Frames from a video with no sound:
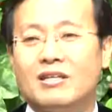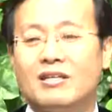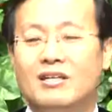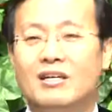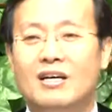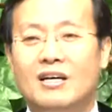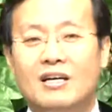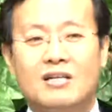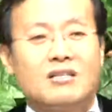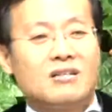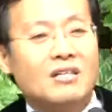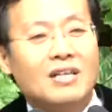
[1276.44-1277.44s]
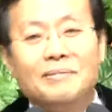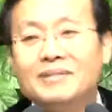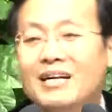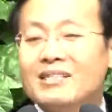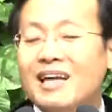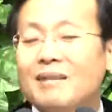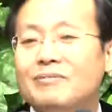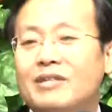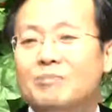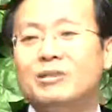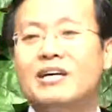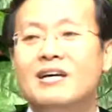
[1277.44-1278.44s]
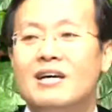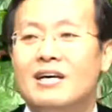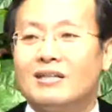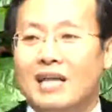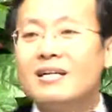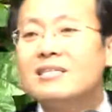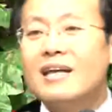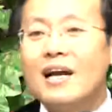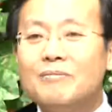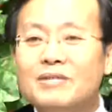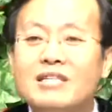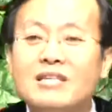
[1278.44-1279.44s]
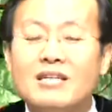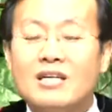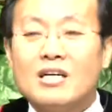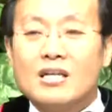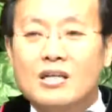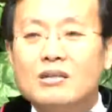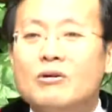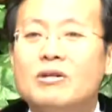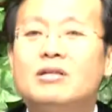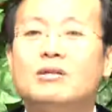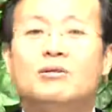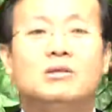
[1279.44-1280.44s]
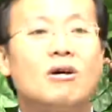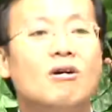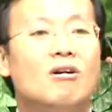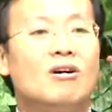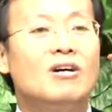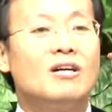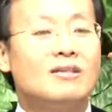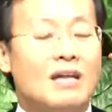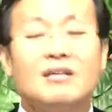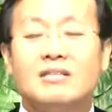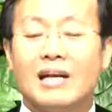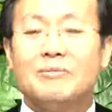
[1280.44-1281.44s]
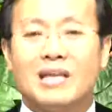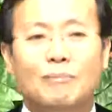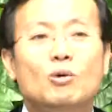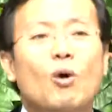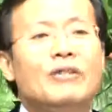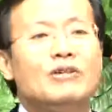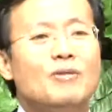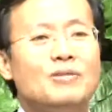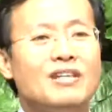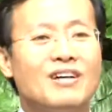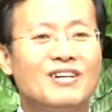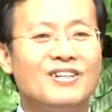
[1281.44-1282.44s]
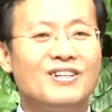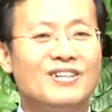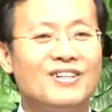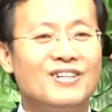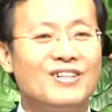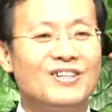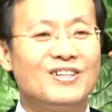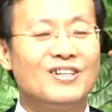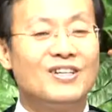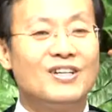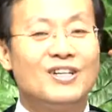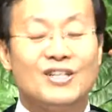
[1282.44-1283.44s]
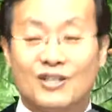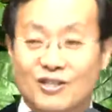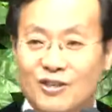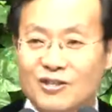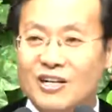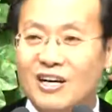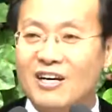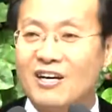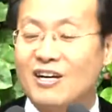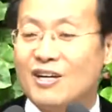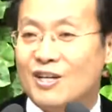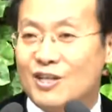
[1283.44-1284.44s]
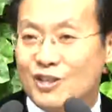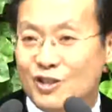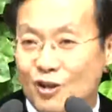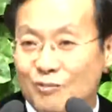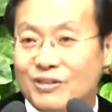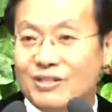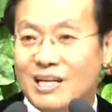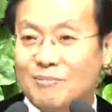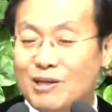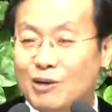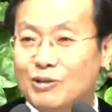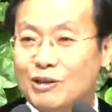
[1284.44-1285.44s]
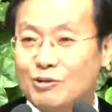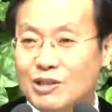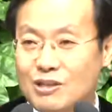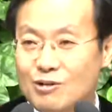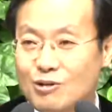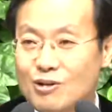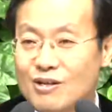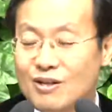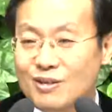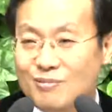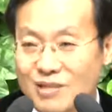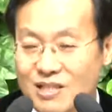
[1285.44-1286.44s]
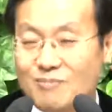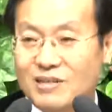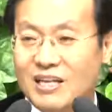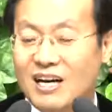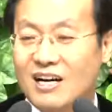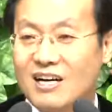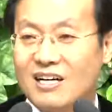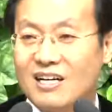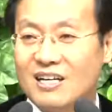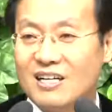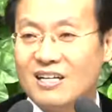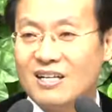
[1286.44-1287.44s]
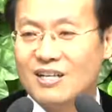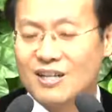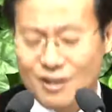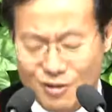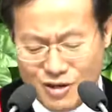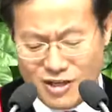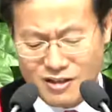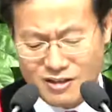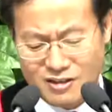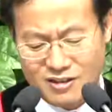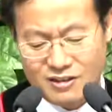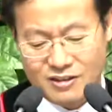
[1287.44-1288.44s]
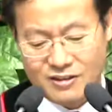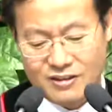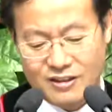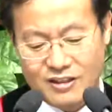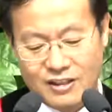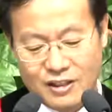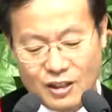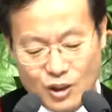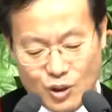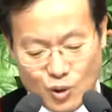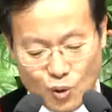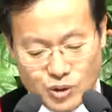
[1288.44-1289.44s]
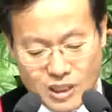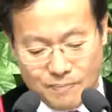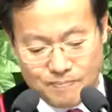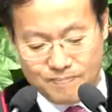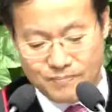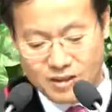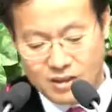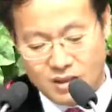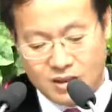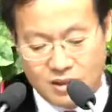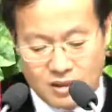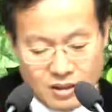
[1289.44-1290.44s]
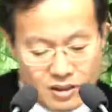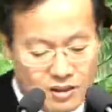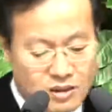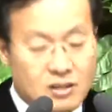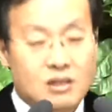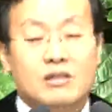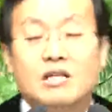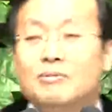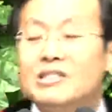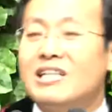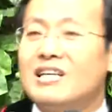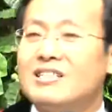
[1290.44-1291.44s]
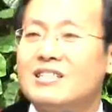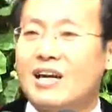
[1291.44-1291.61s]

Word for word: 감사하는 사람은 어디를 가든지 다른 겁니다. 그래서 그 감사하는 사람 때문에 다른 사람이 그 소리를 듣고서 다른 사람이 감동하는 겁니다. 그런 역사가 여러분들 삶 가운데도 있을 줄 믿습니다. 할렐루야. 조셉